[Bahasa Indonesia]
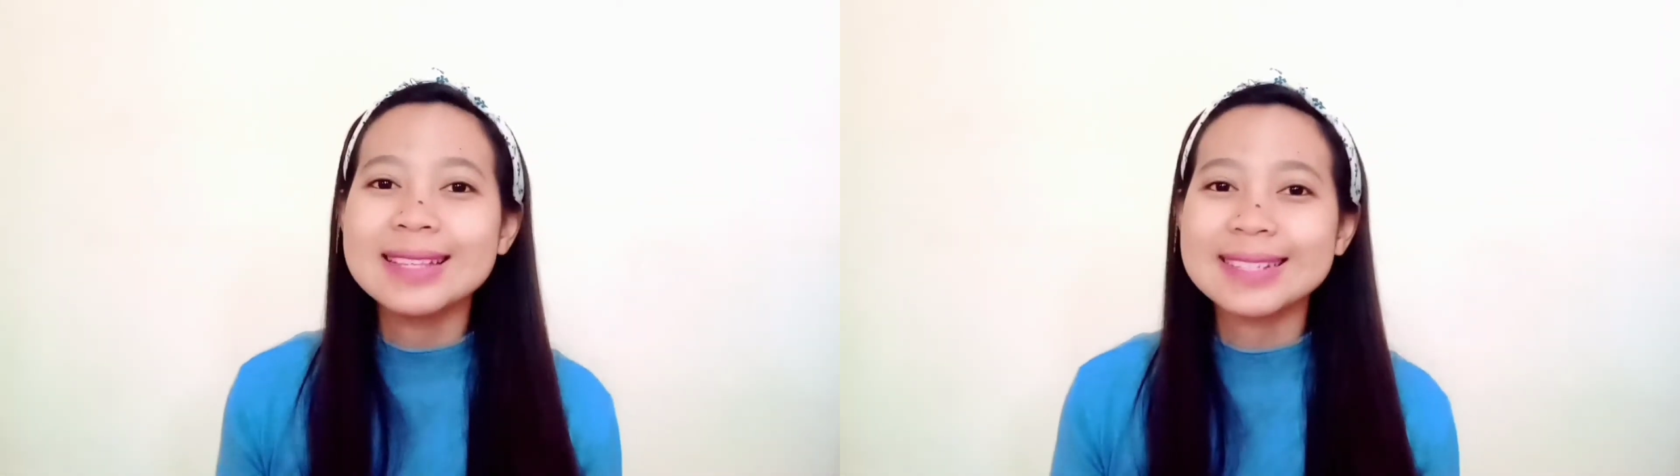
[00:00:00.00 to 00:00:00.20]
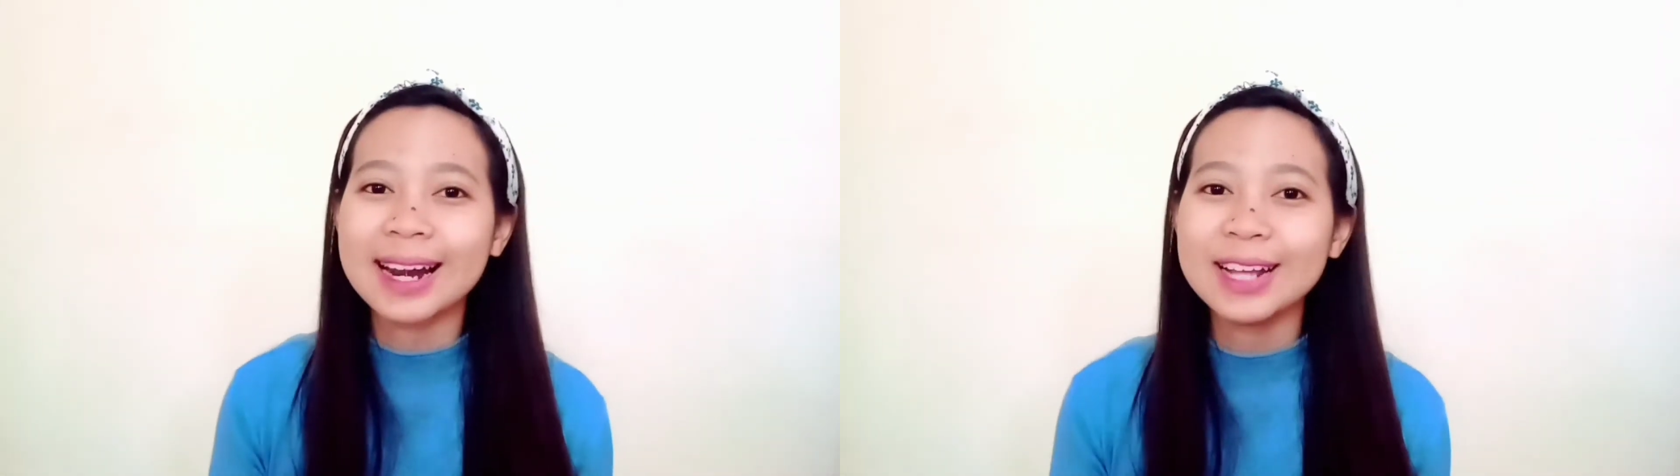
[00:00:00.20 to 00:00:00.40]

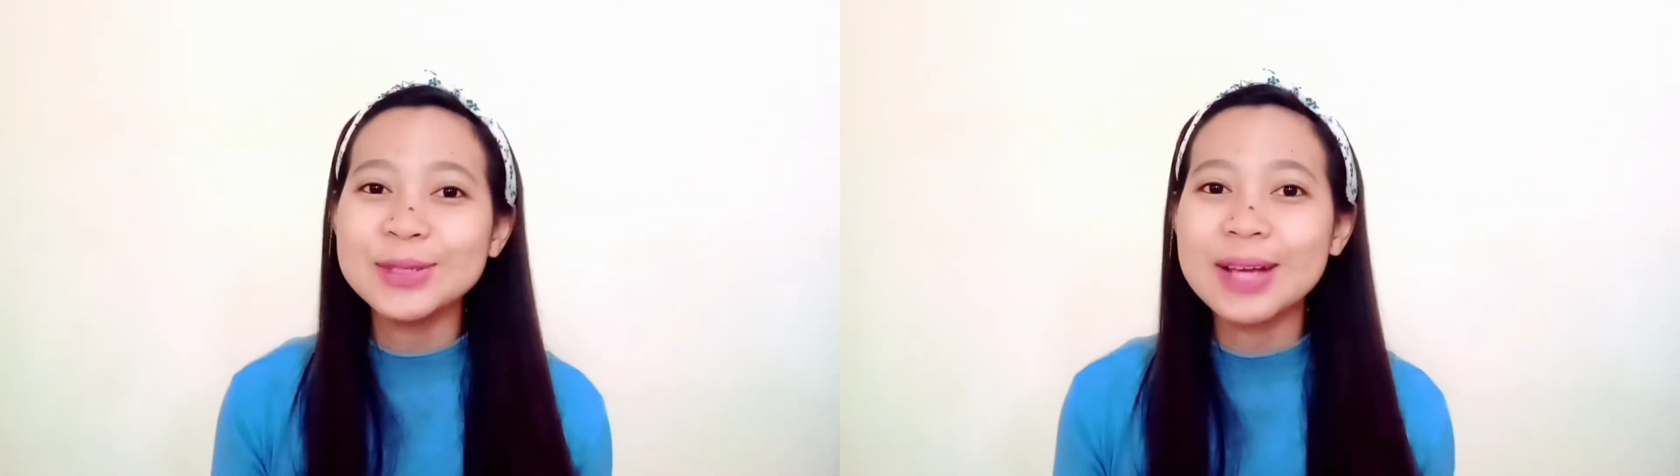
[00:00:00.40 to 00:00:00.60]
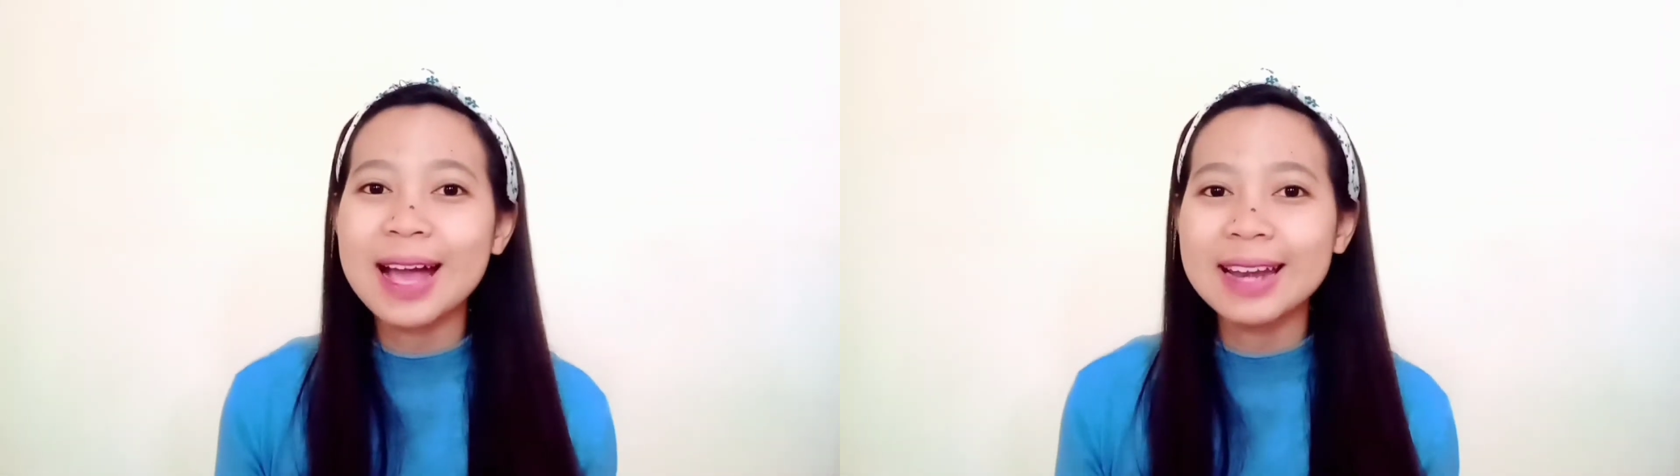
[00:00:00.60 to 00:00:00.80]

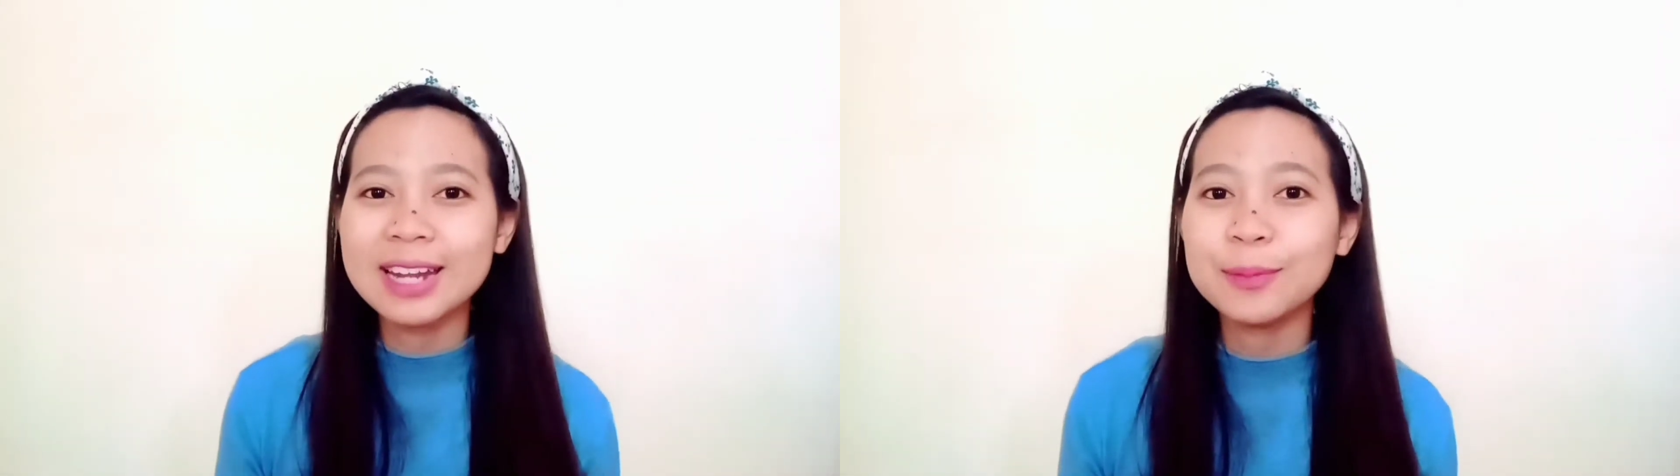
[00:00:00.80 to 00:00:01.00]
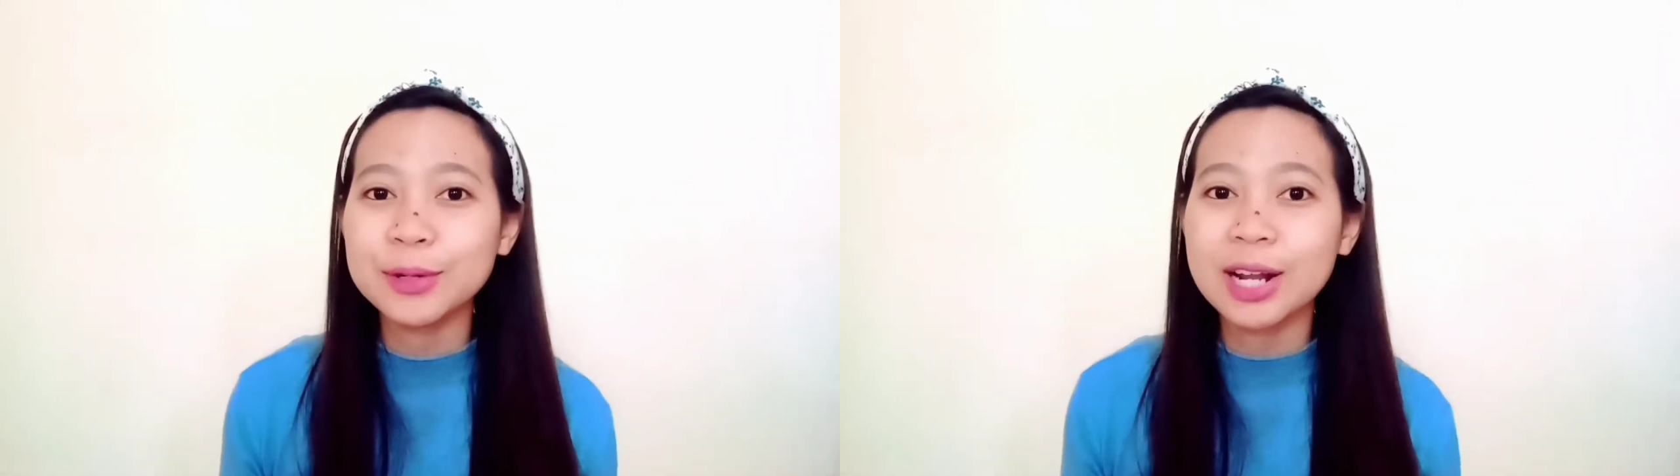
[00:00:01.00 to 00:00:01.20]
sekalian juga
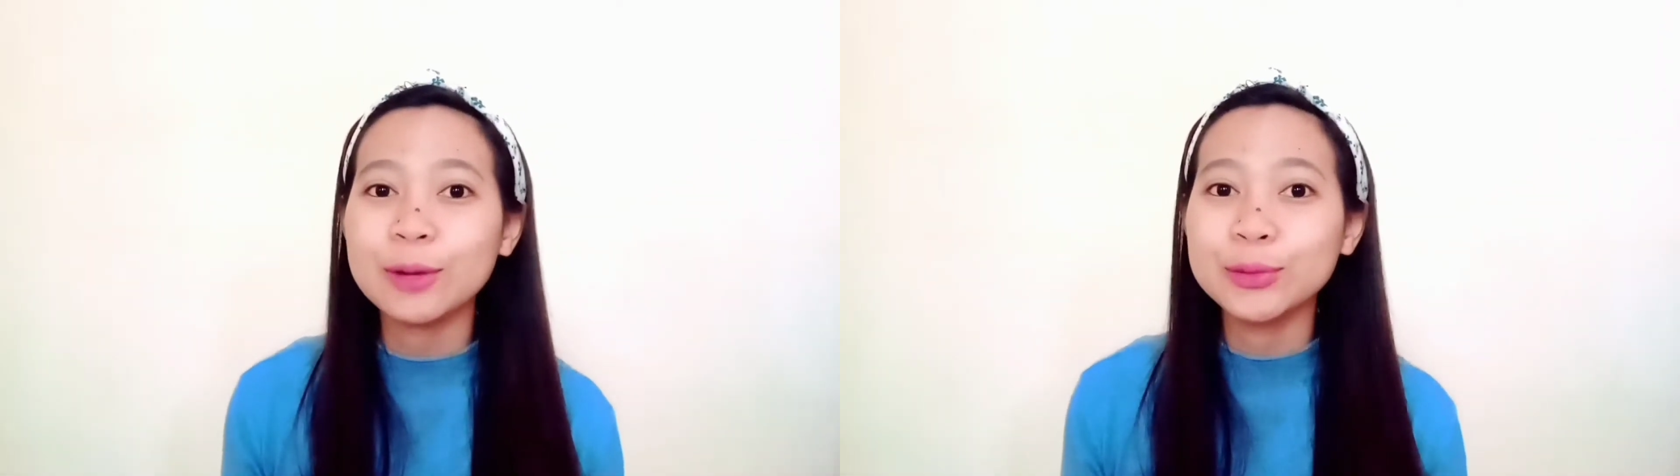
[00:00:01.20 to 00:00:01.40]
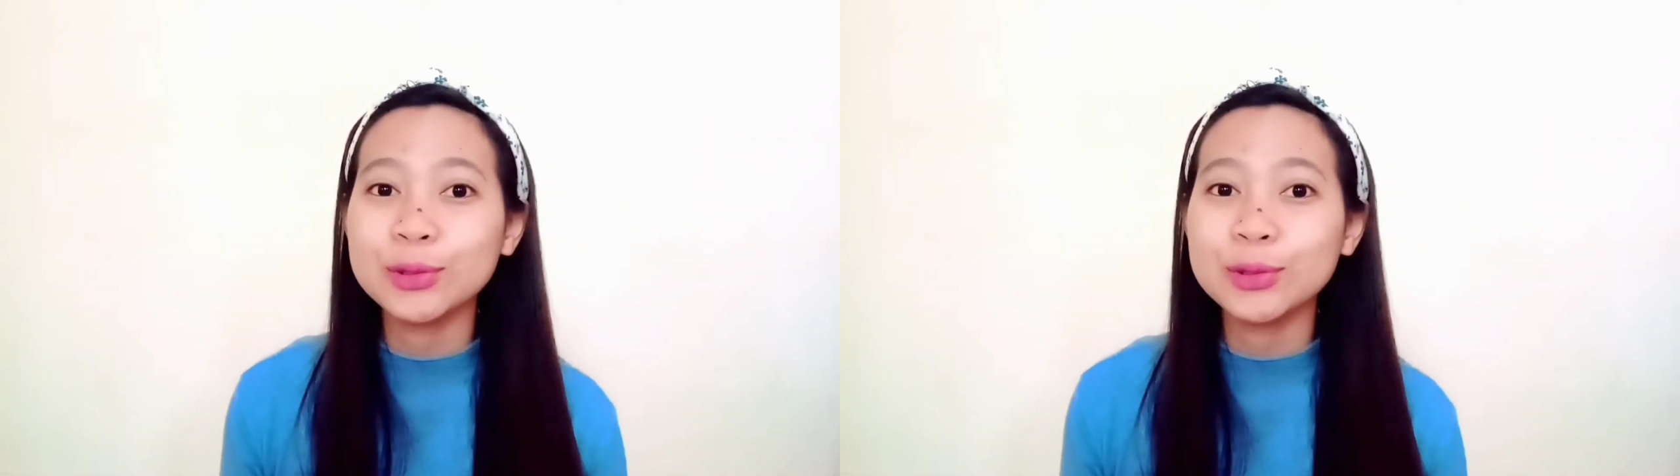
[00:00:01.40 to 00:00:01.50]
ada produk